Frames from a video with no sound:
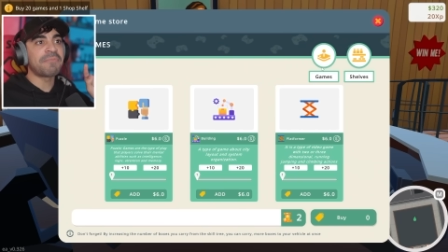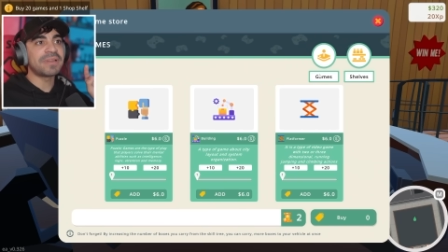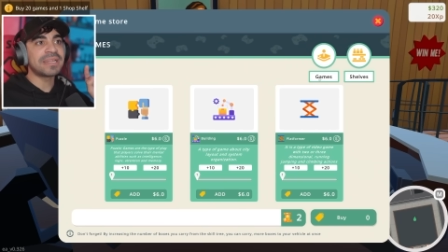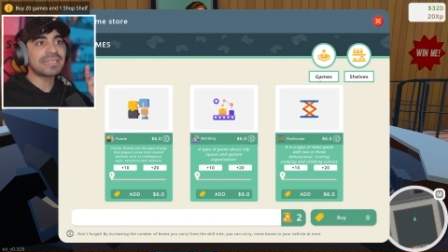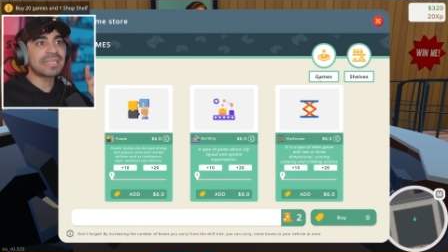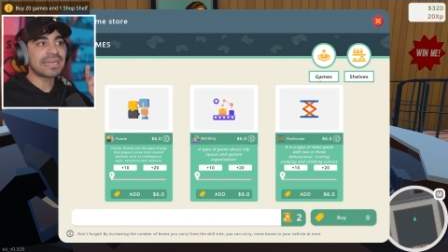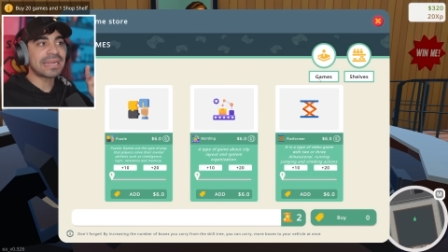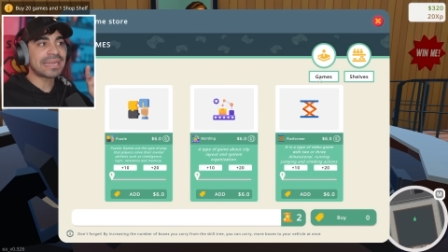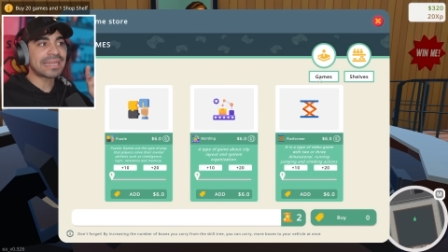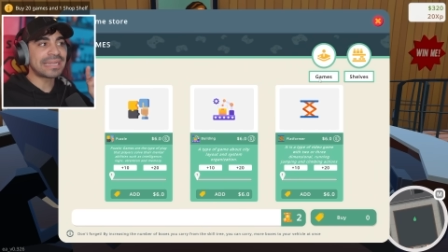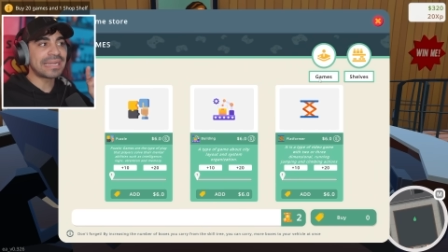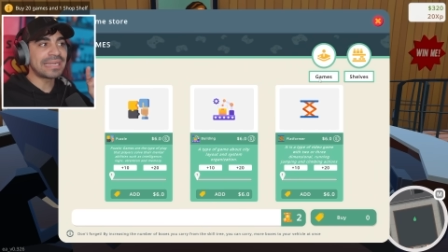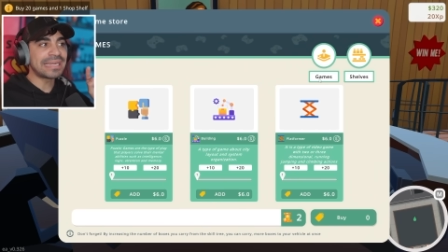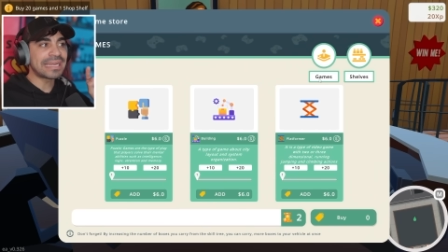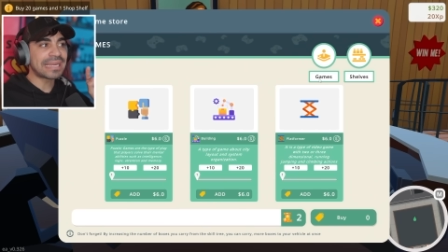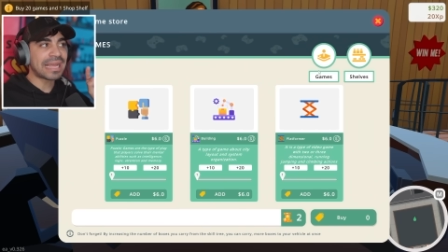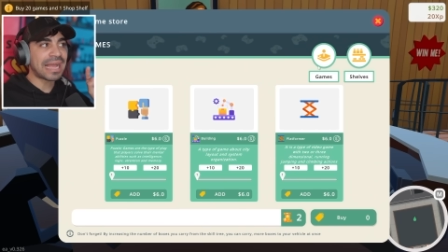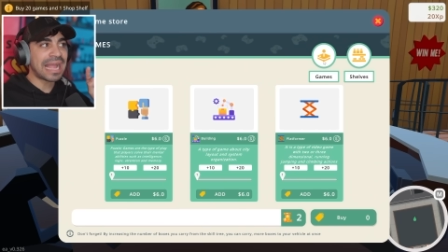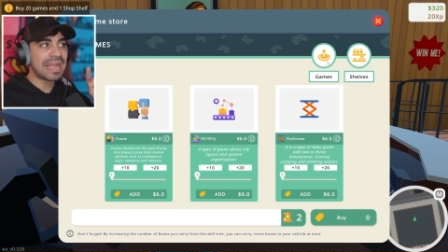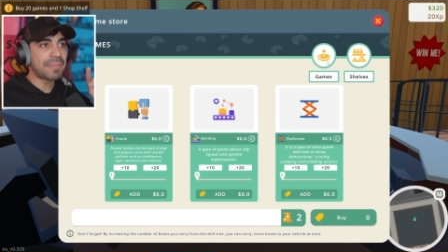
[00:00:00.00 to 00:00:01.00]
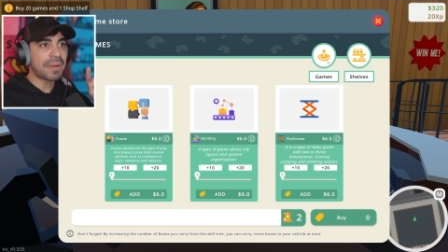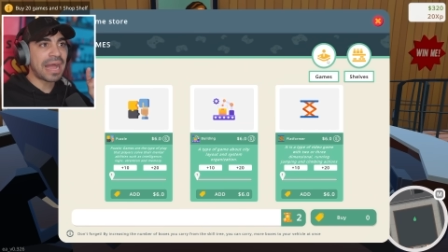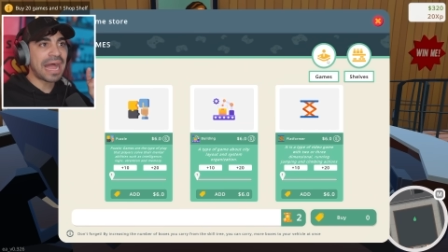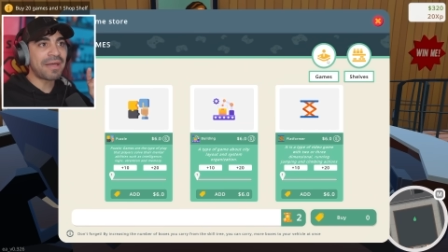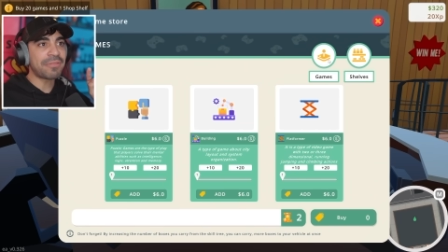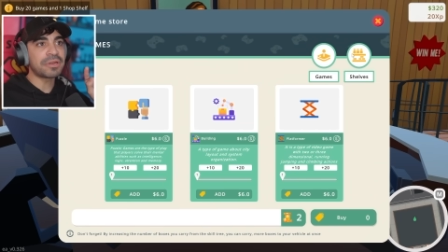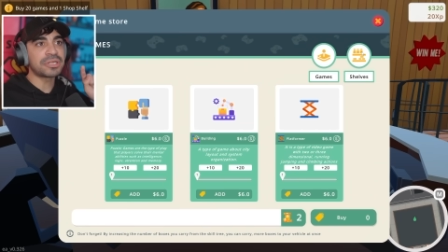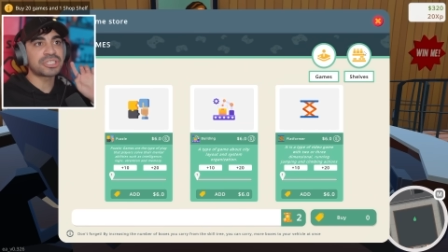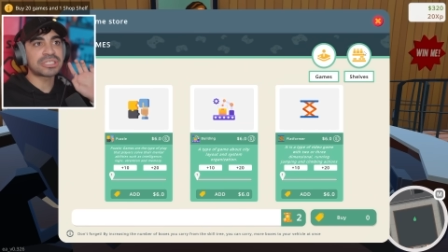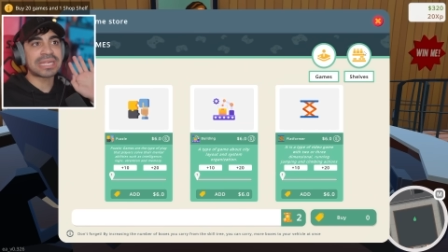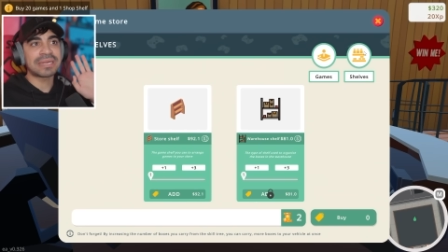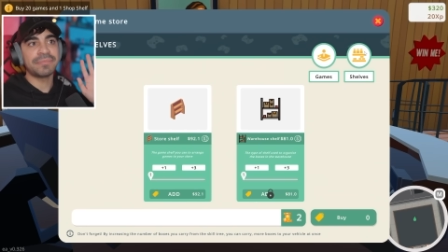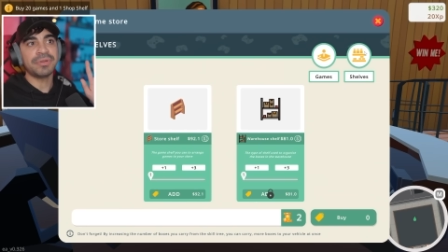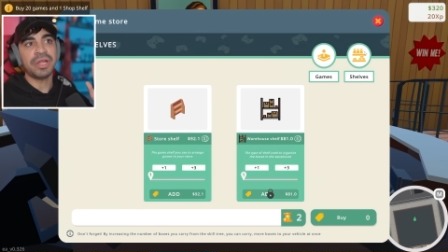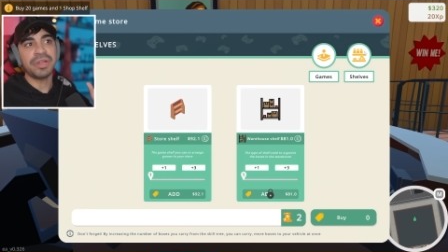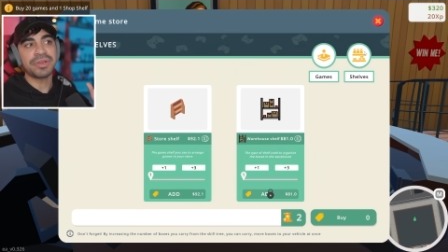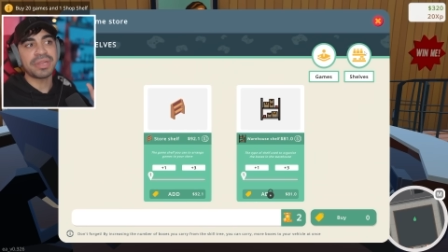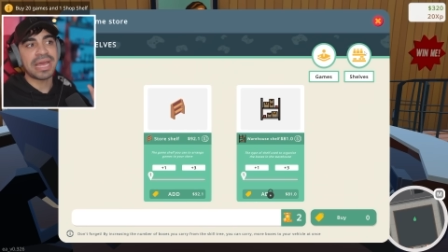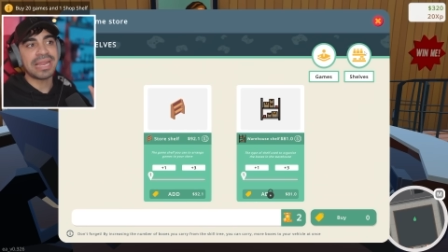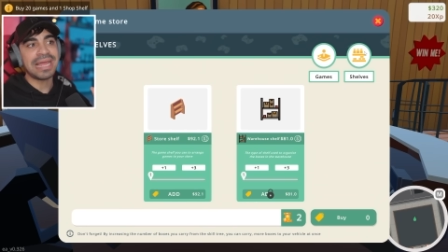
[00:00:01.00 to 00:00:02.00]
فنقدر ندخل هني القائمه هذه نشتري من
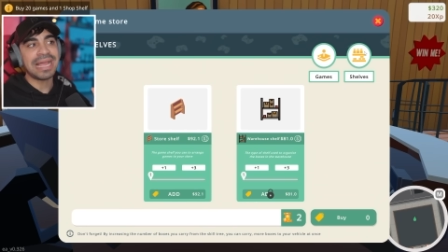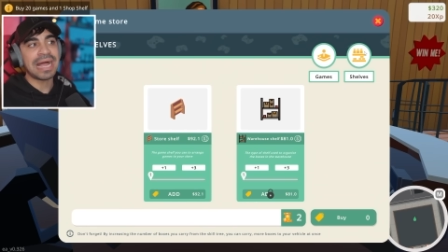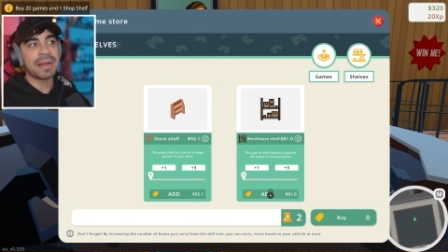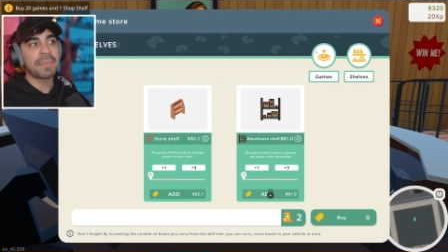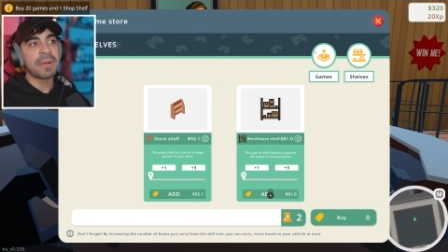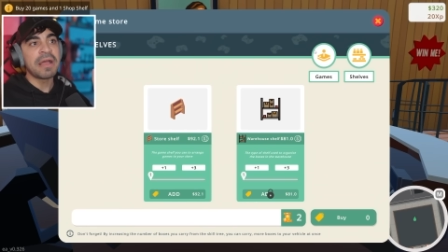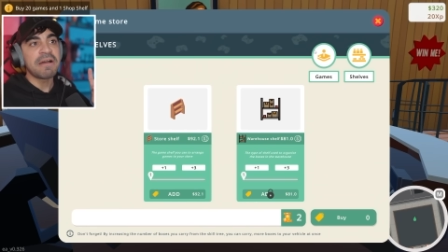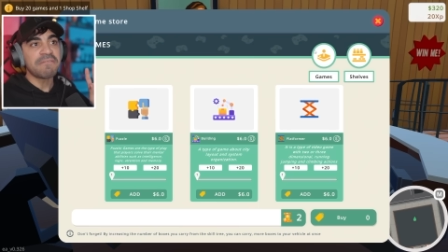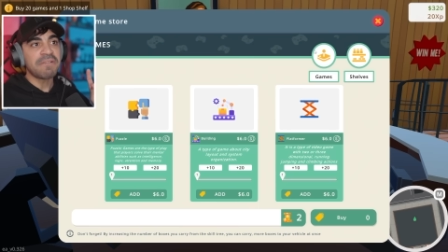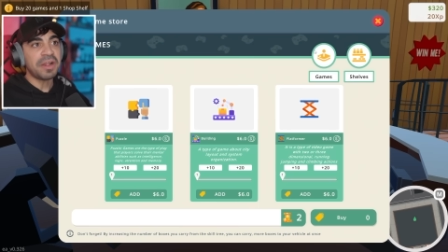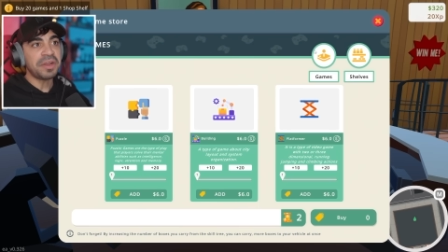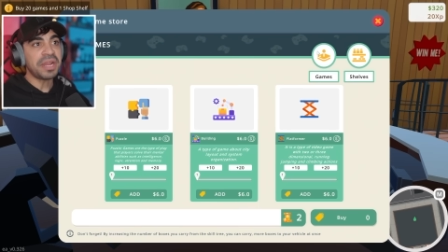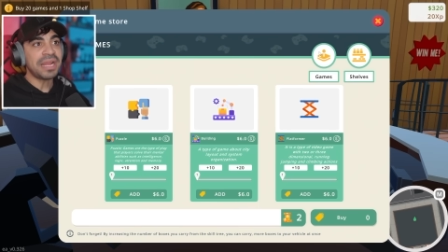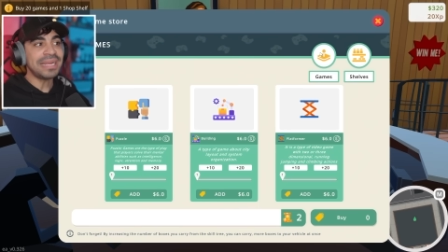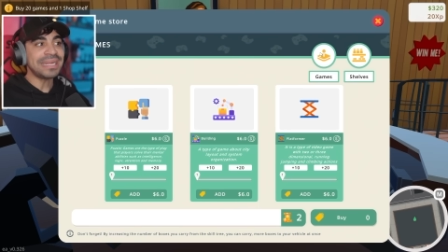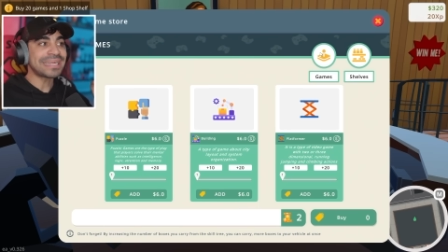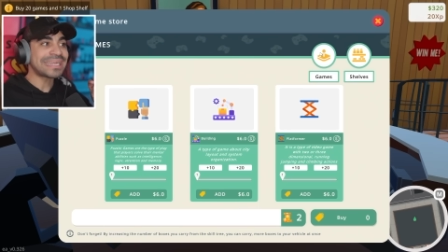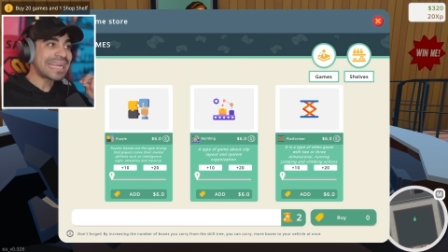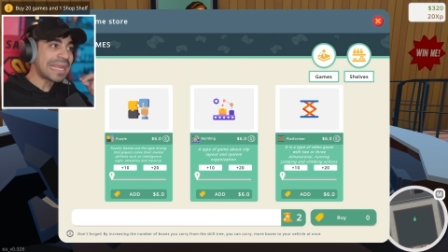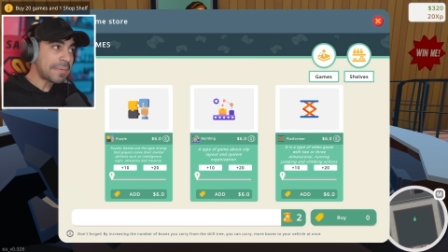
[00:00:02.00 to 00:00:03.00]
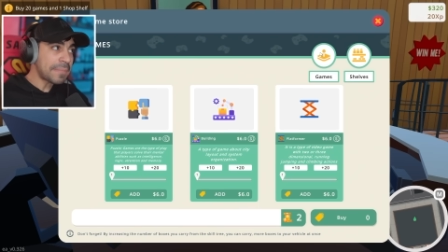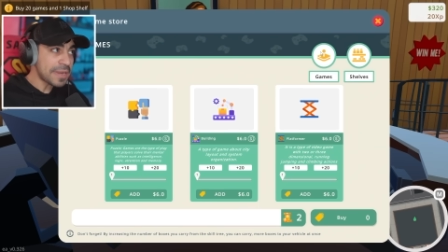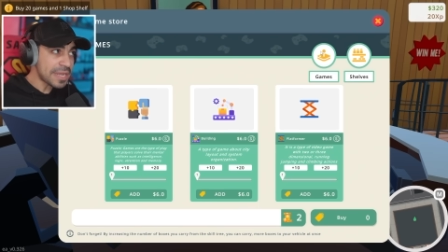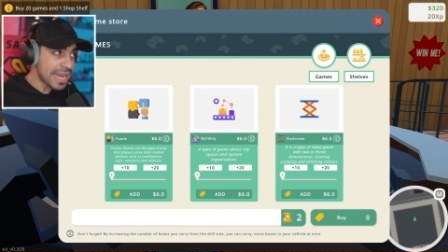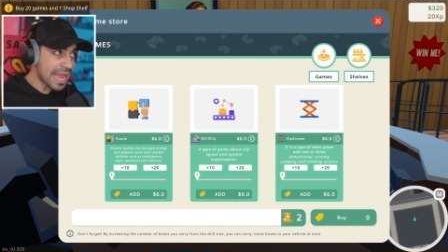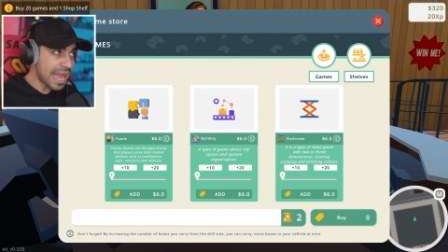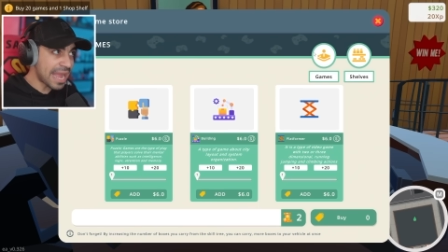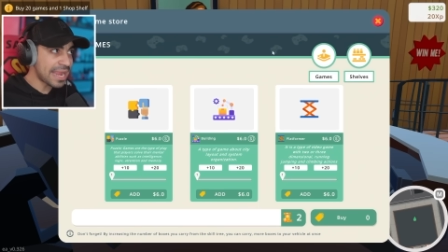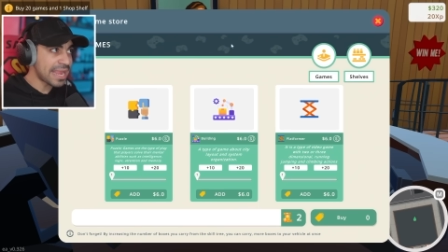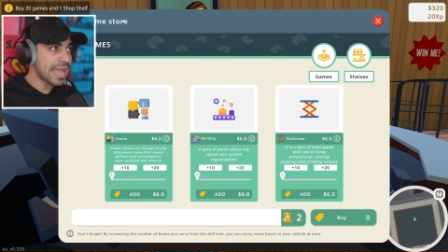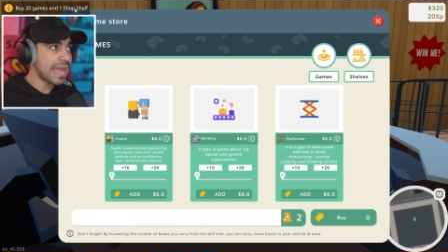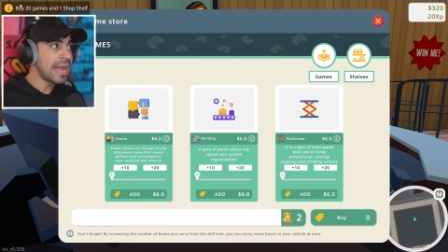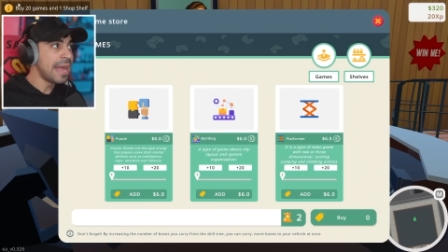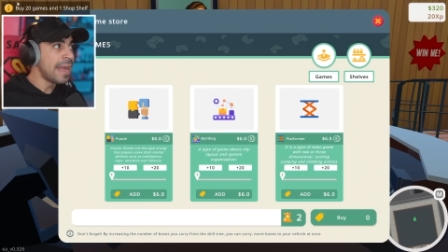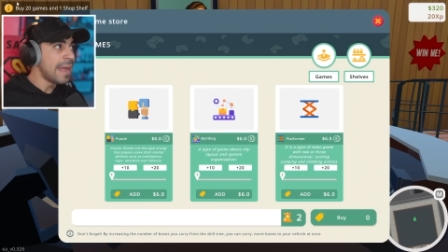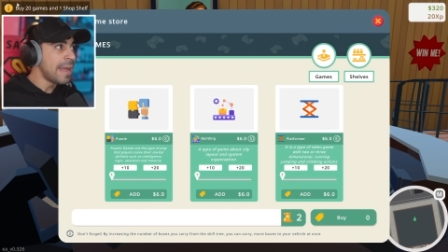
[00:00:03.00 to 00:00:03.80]
عنده العاب فاحنا الحين كبدايه